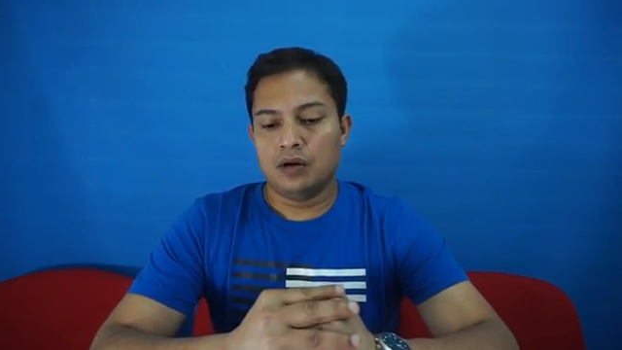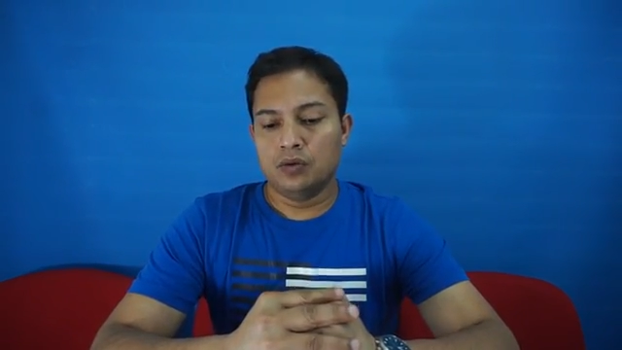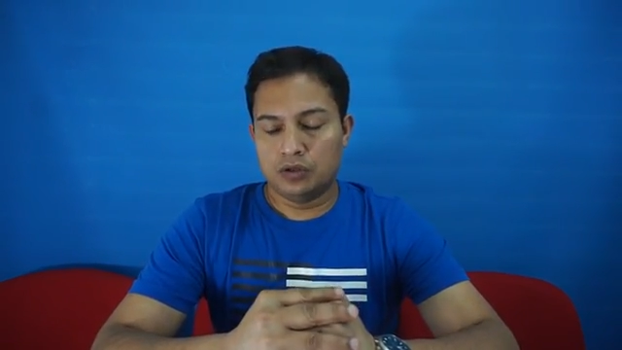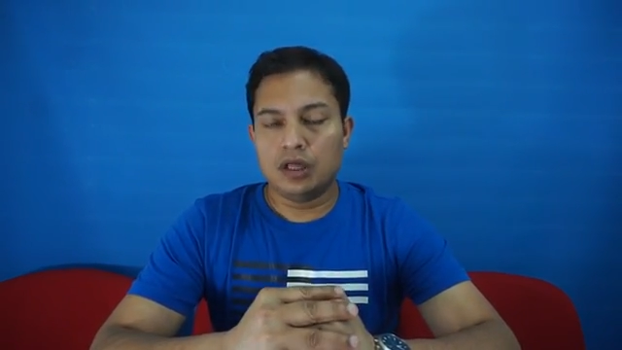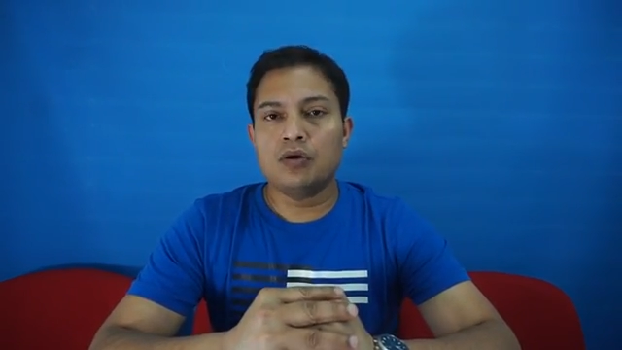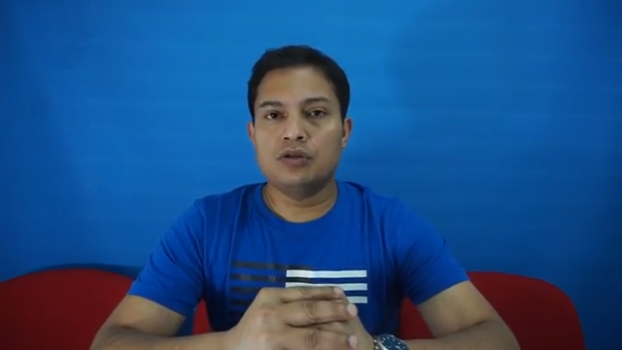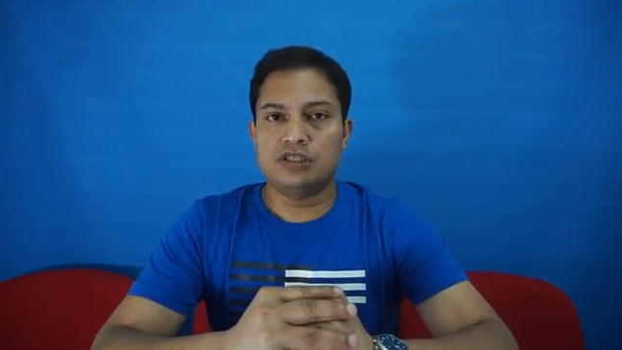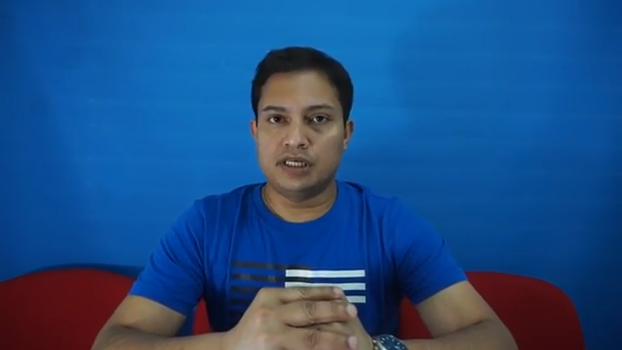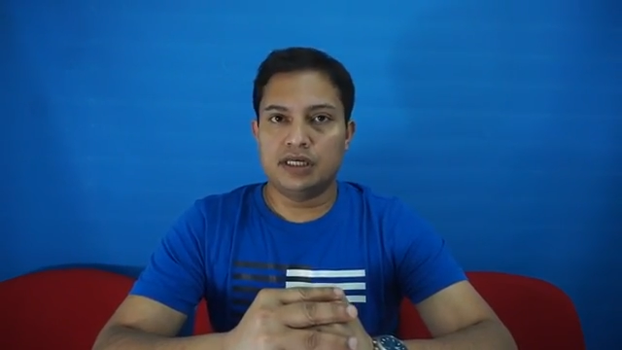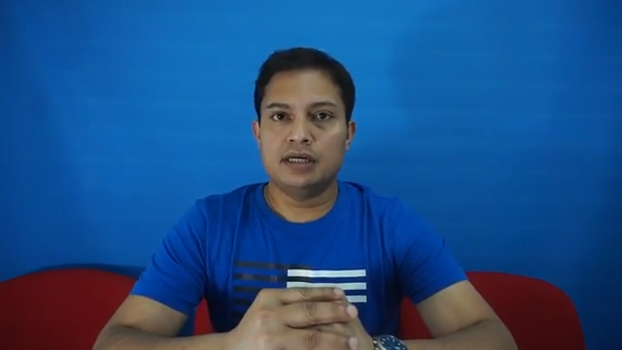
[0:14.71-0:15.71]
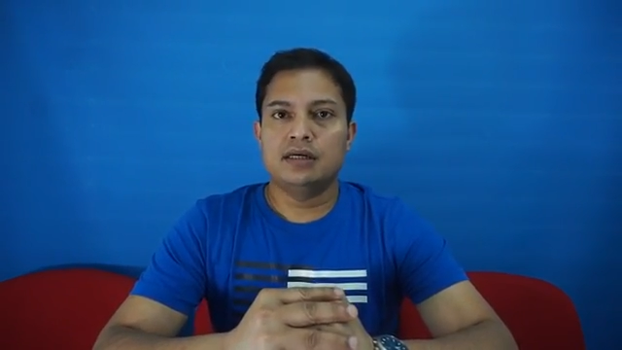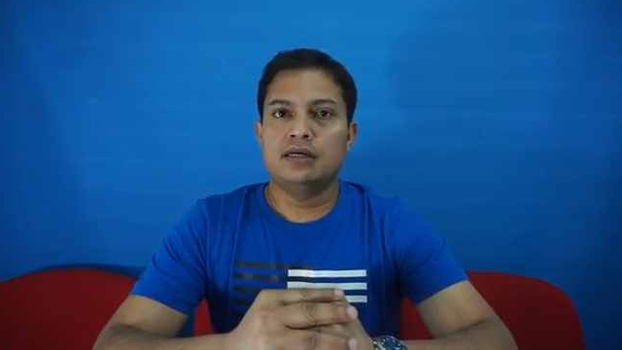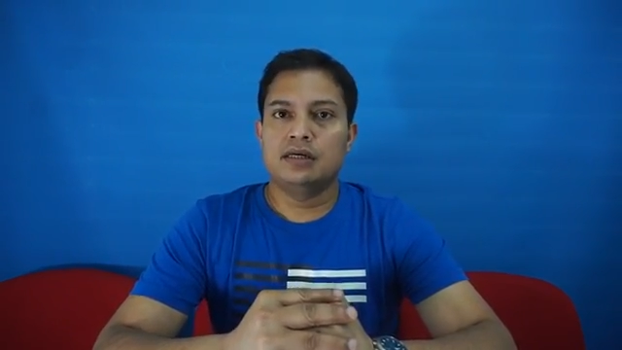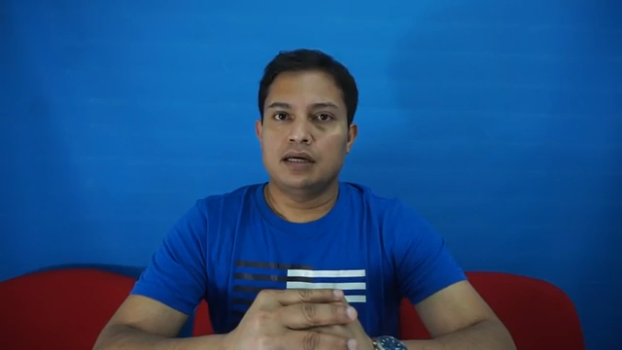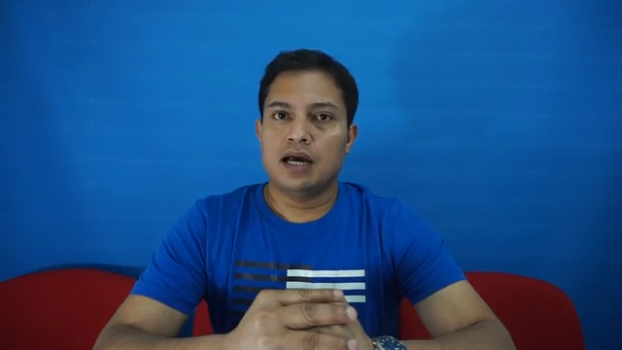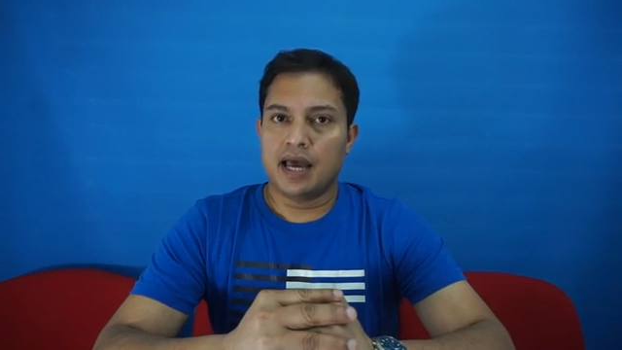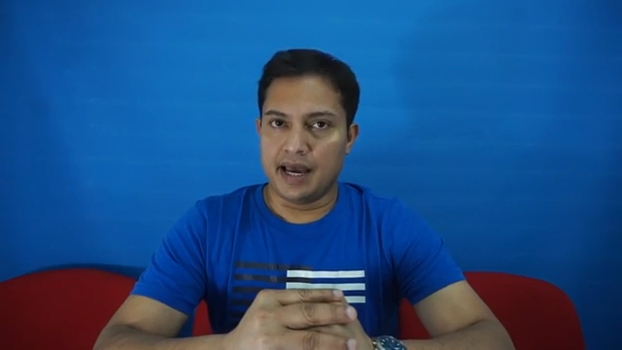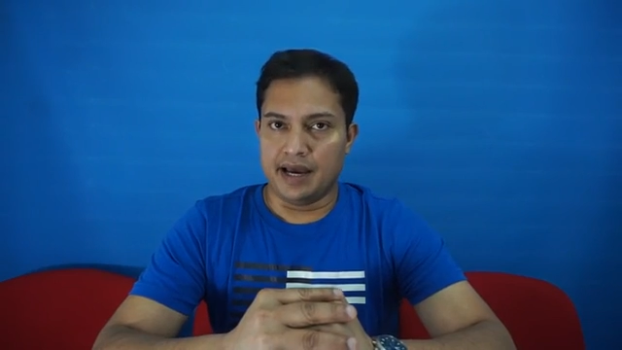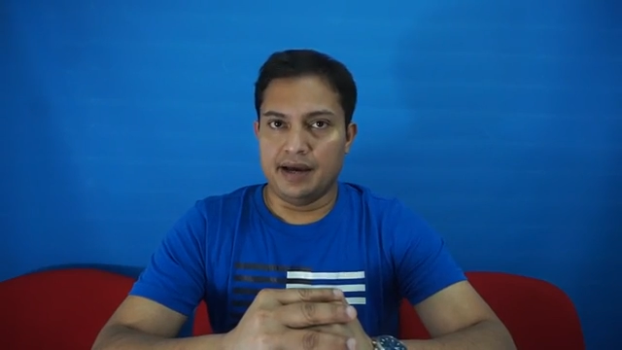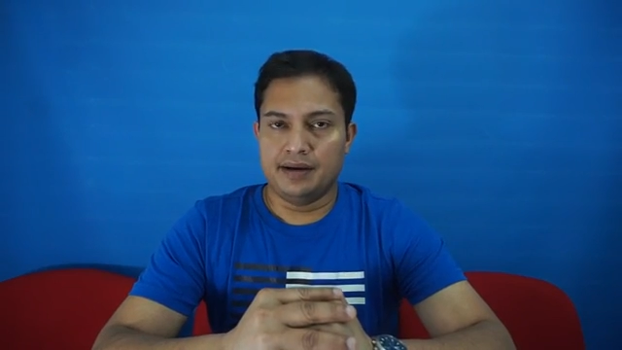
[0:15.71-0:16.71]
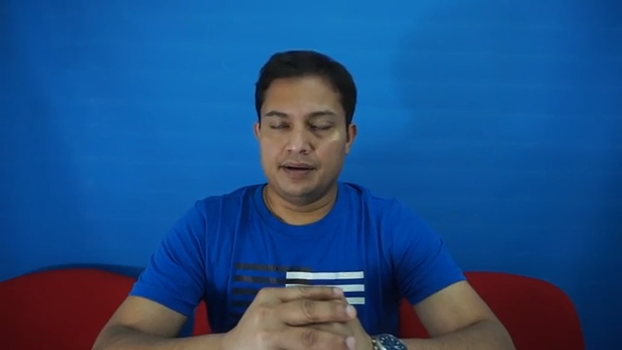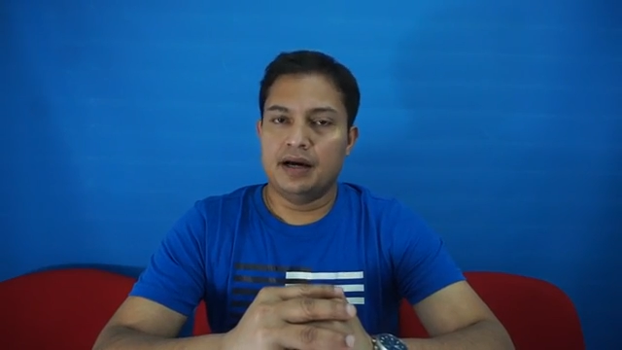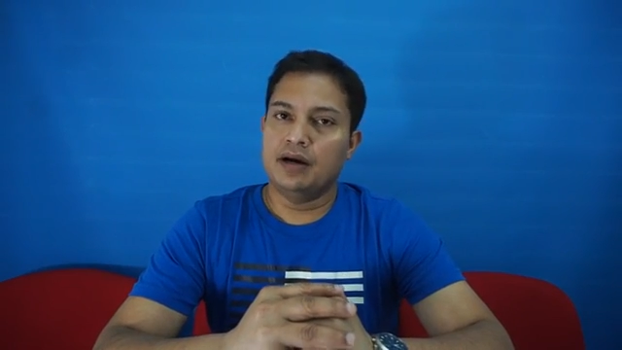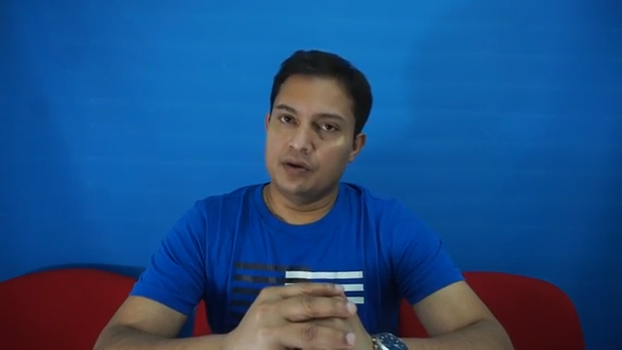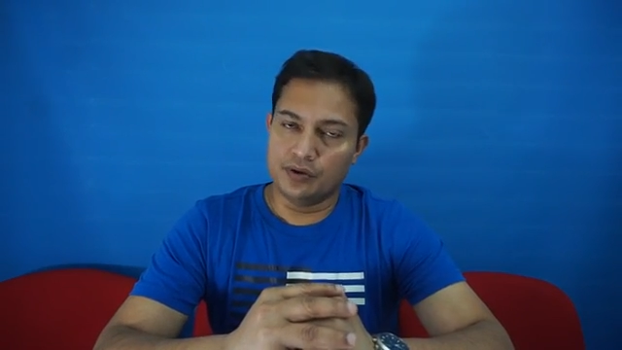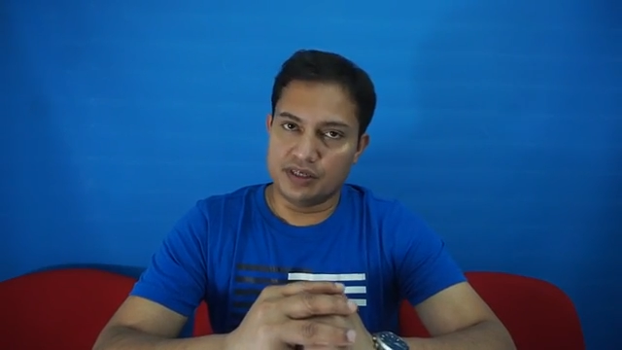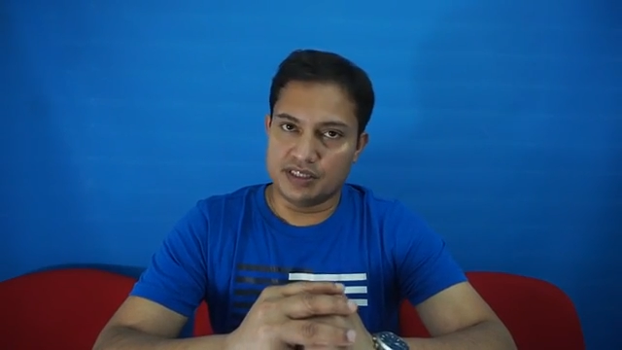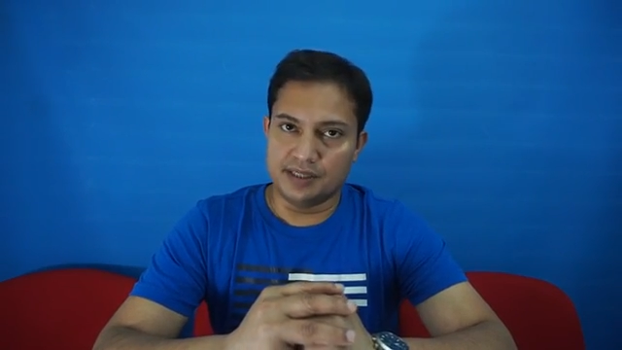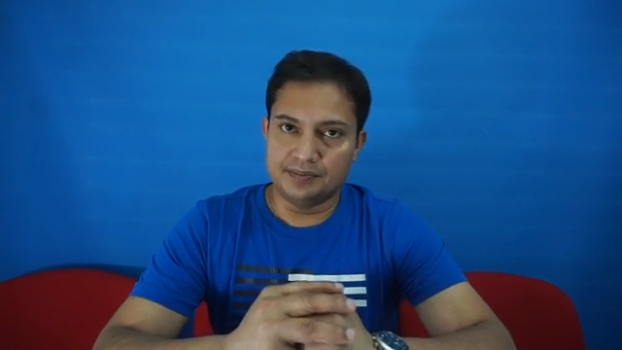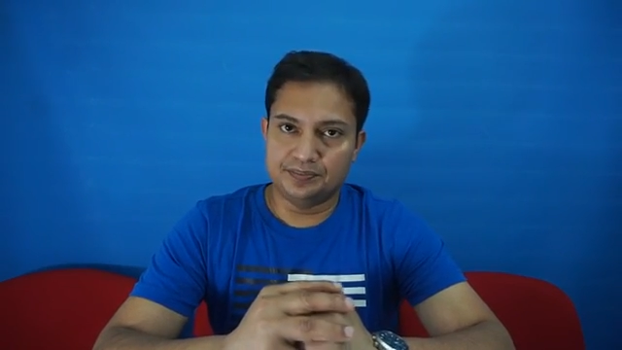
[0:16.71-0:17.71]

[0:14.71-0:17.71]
উত্তর হচ্ছে হ্যাঁ রয়েছে